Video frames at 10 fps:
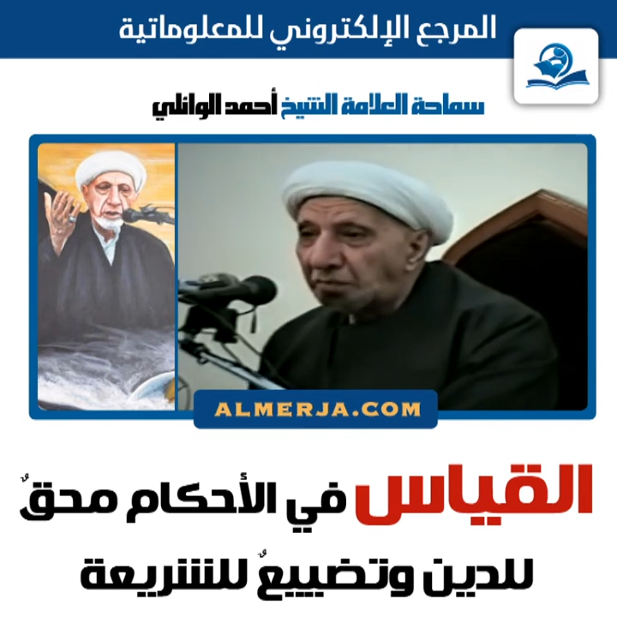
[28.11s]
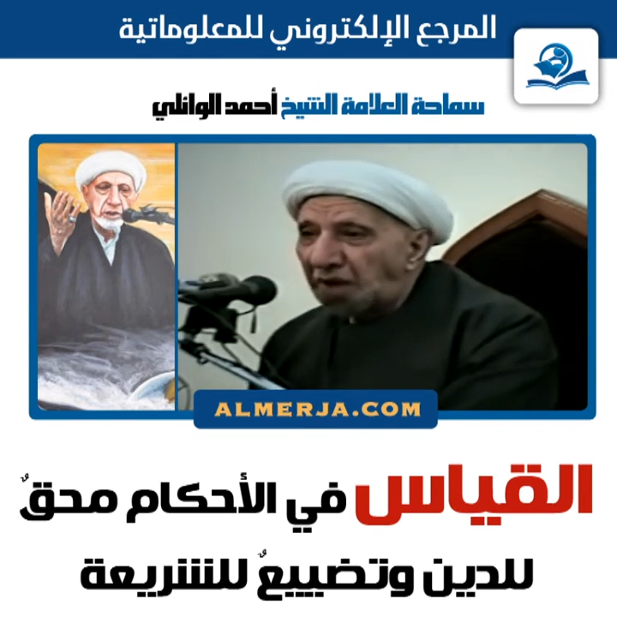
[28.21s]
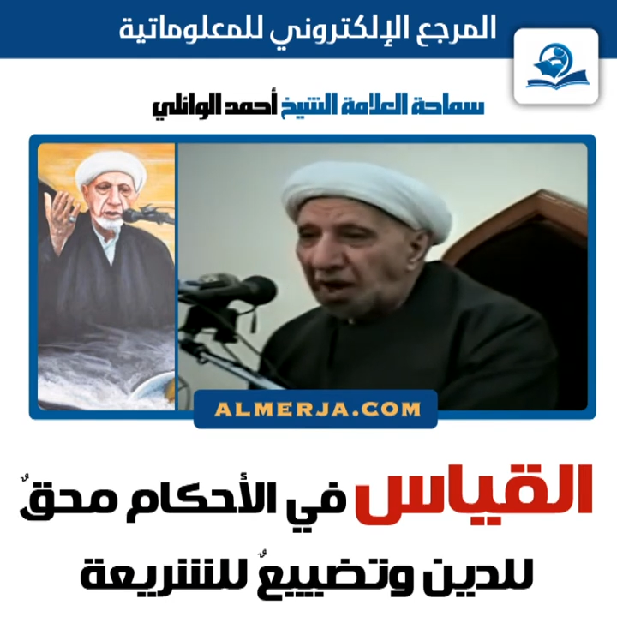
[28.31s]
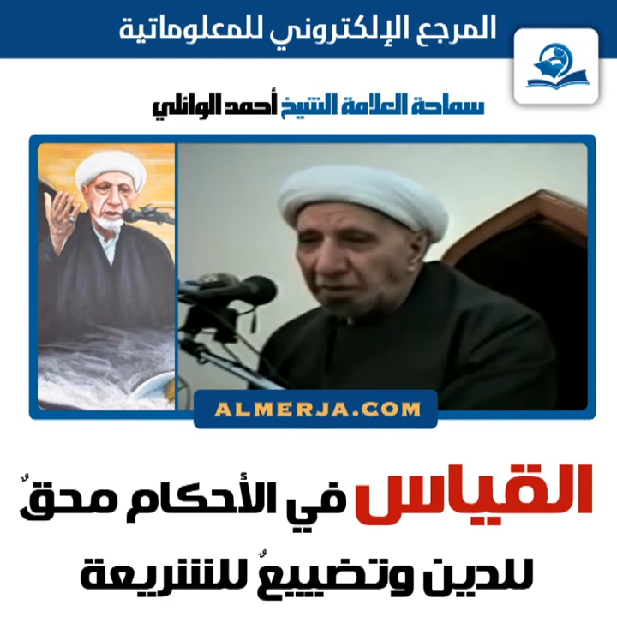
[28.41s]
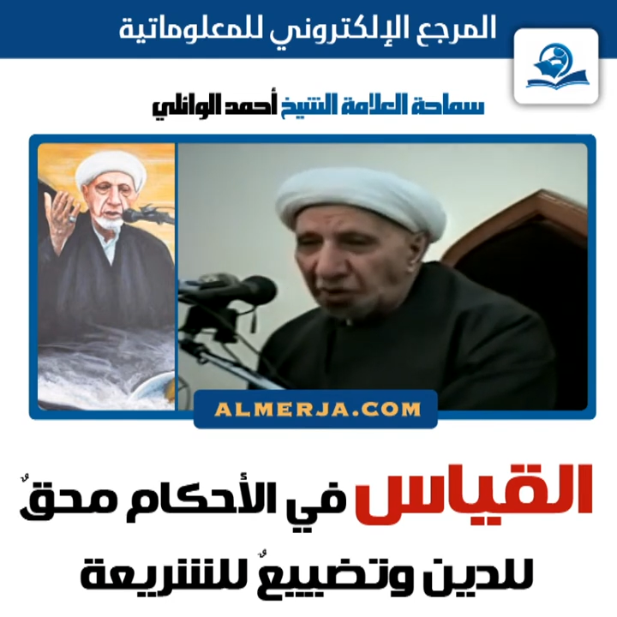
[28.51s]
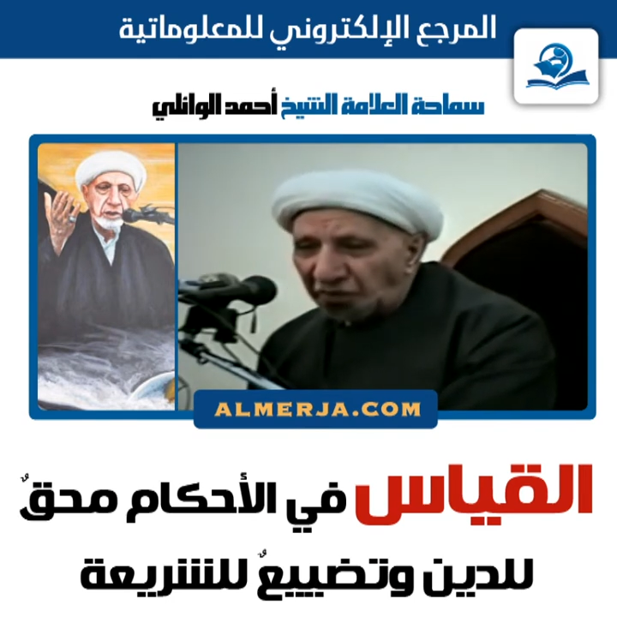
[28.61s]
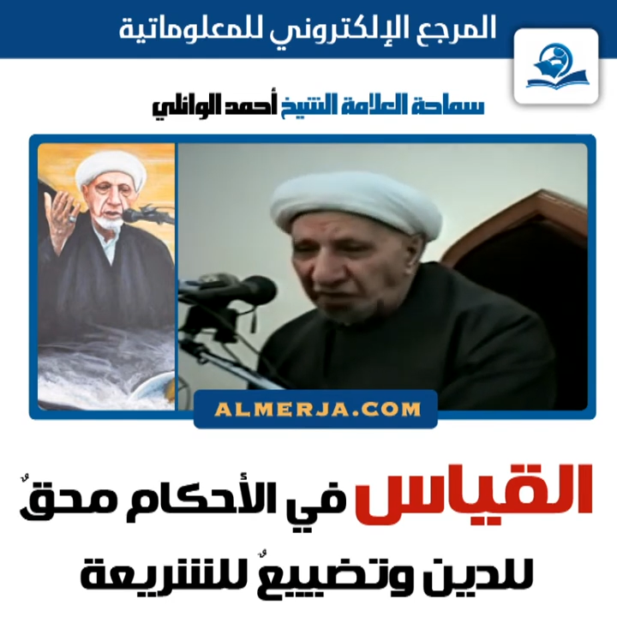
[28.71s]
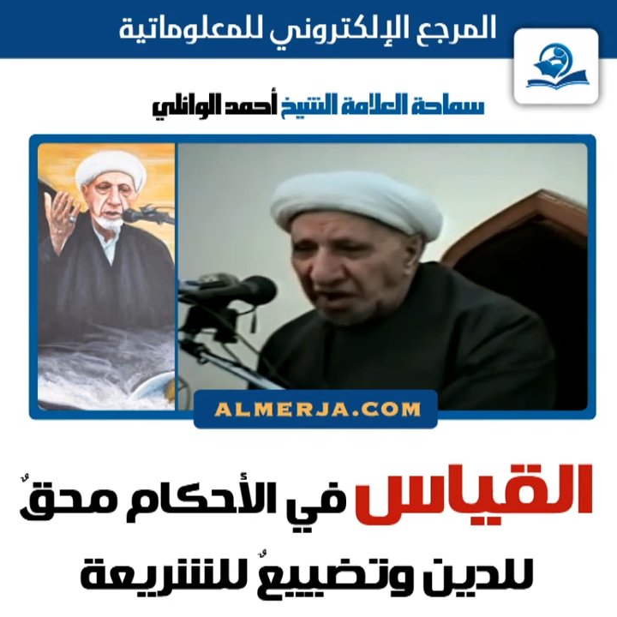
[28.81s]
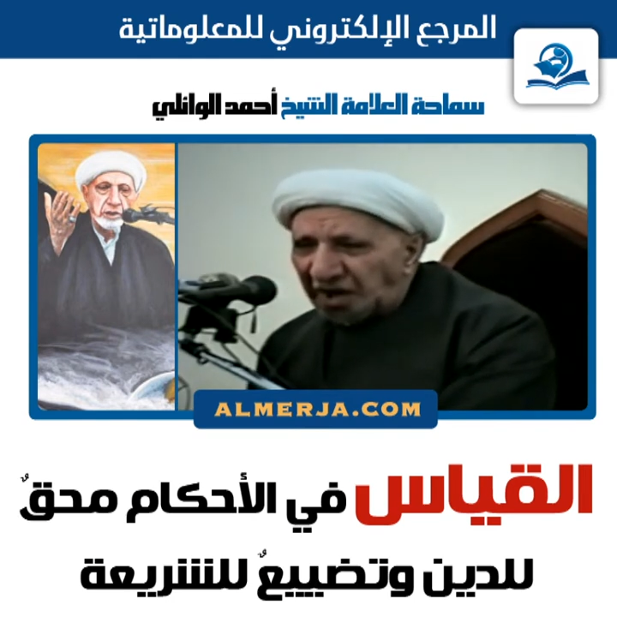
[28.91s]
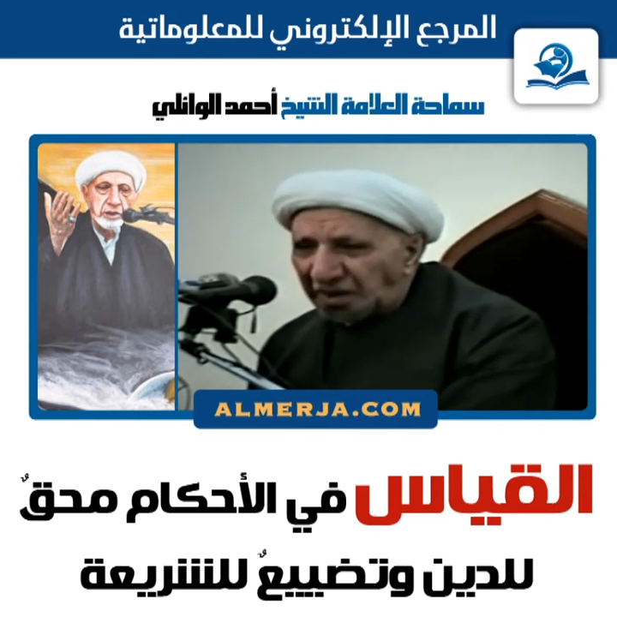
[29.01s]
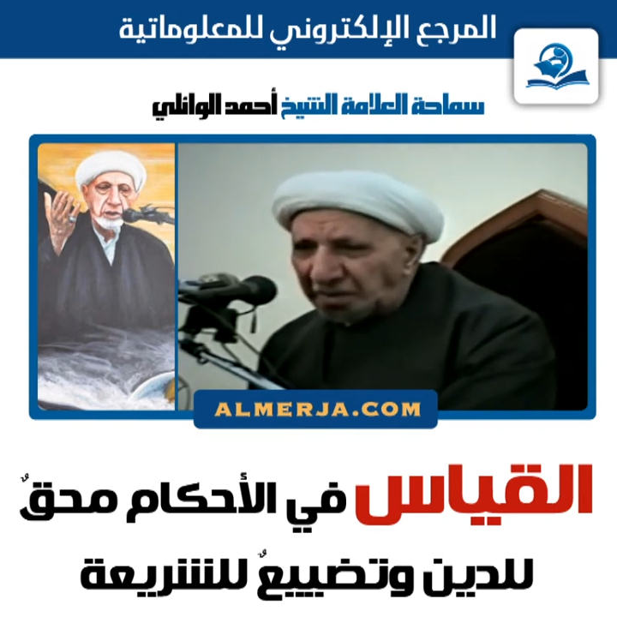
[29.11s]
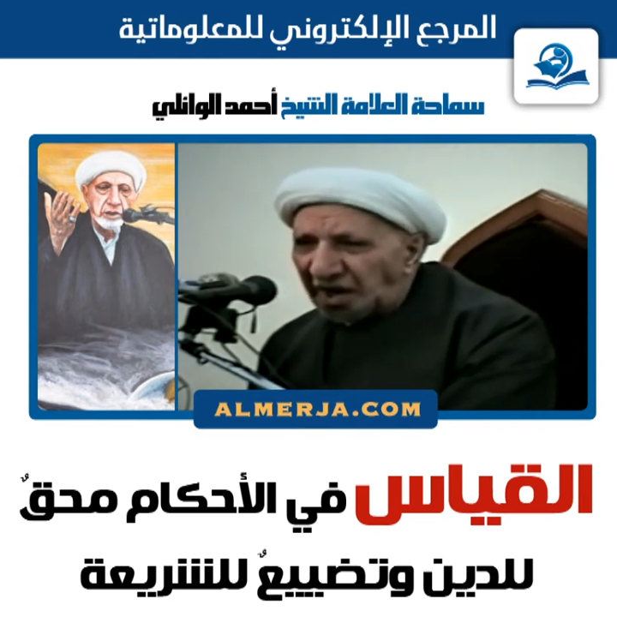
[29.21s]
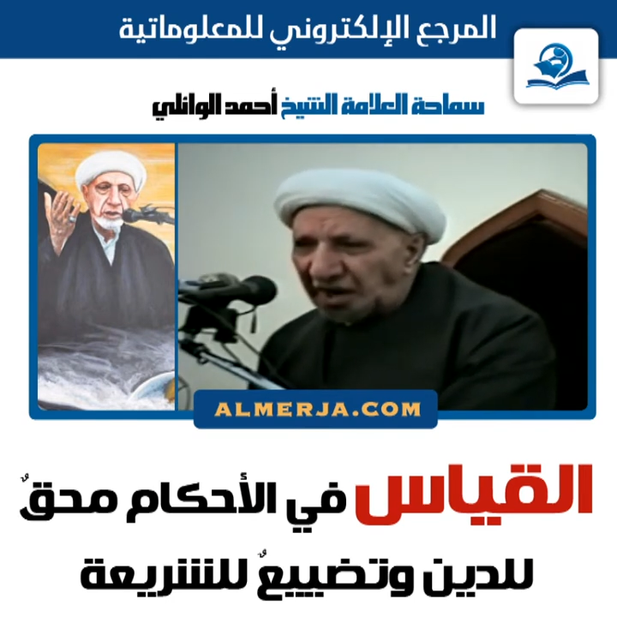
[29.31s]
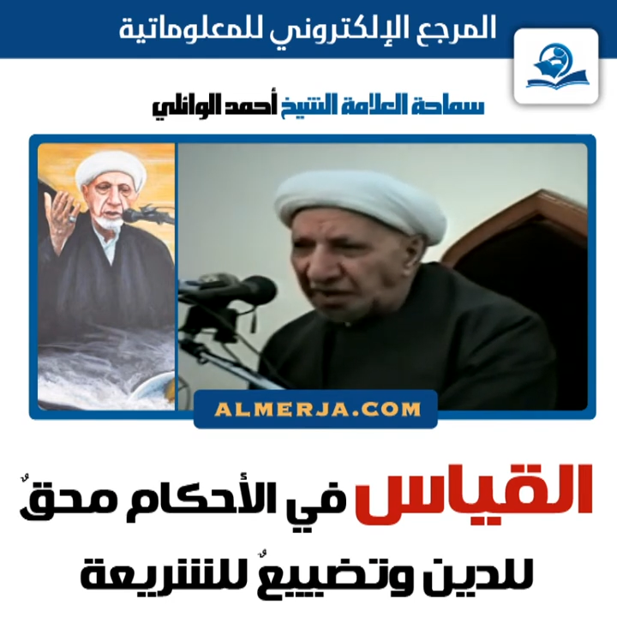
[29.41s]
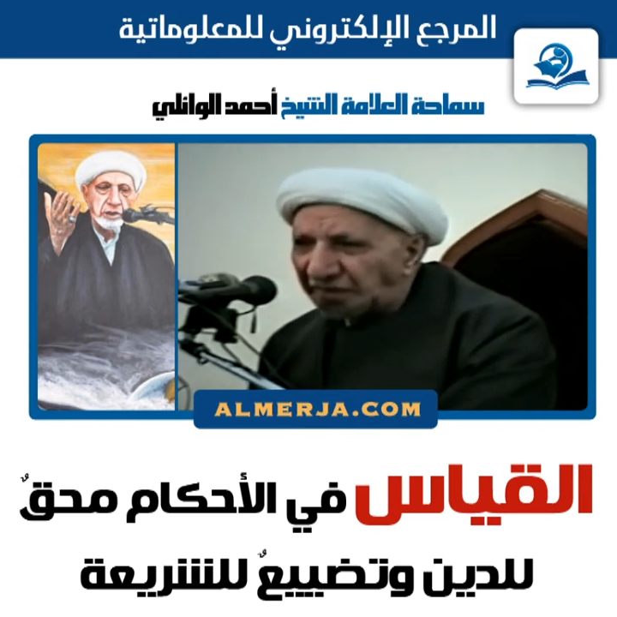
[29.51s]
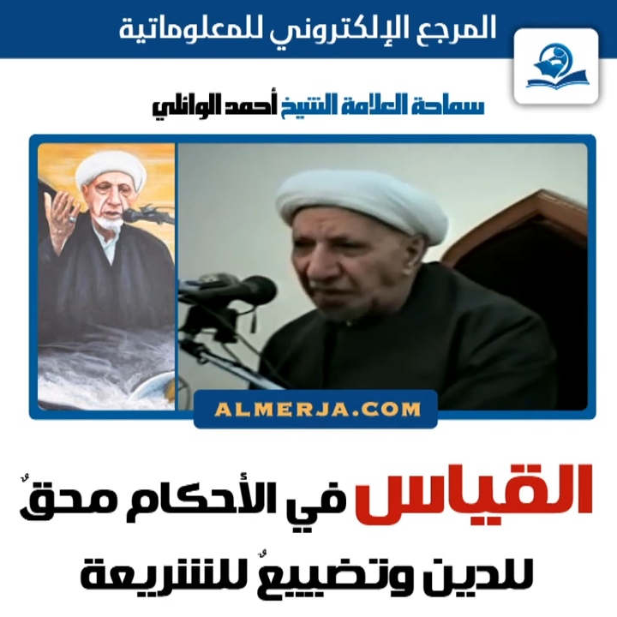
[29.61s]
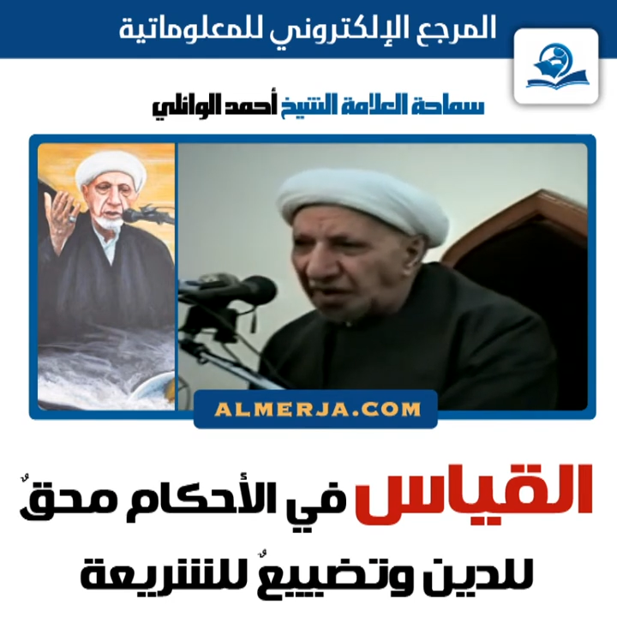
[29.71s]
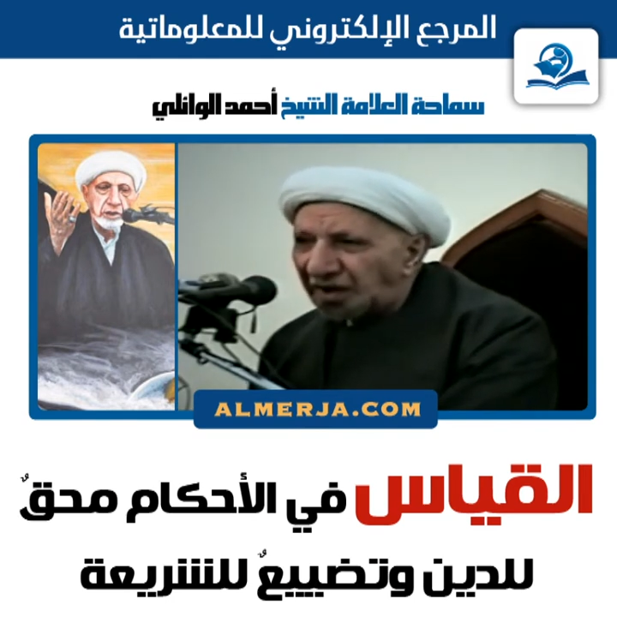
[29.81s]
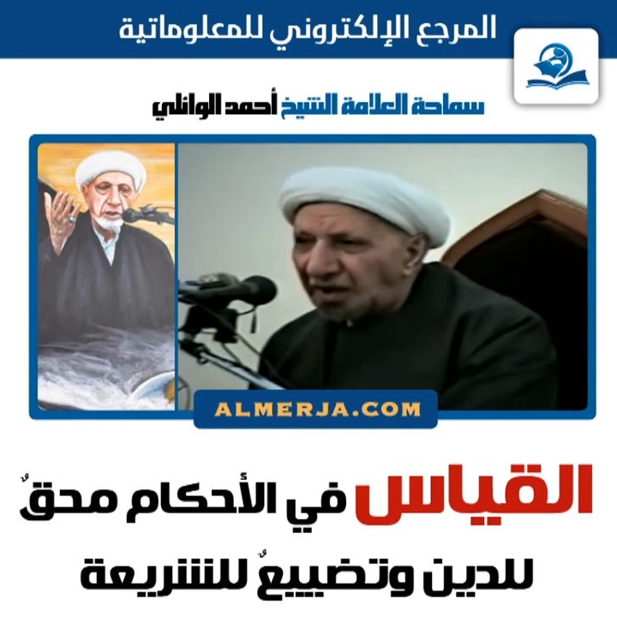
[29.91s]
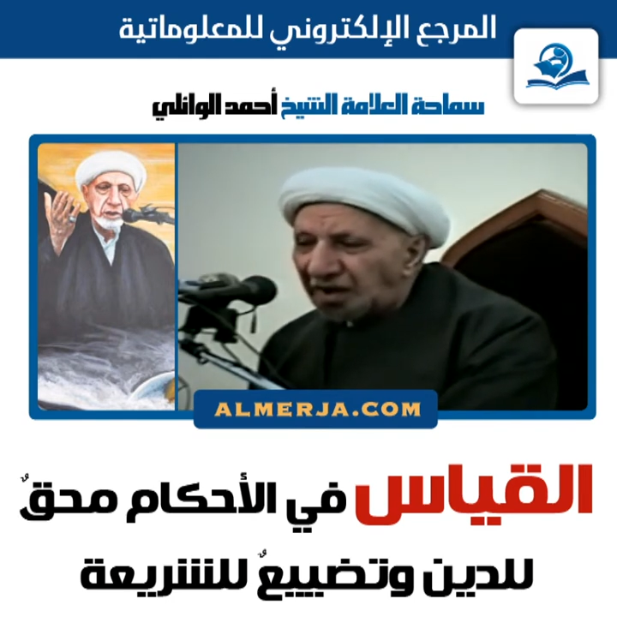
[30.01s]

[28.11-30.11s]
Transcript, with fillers: هم حملوا فقه أبي حنيفة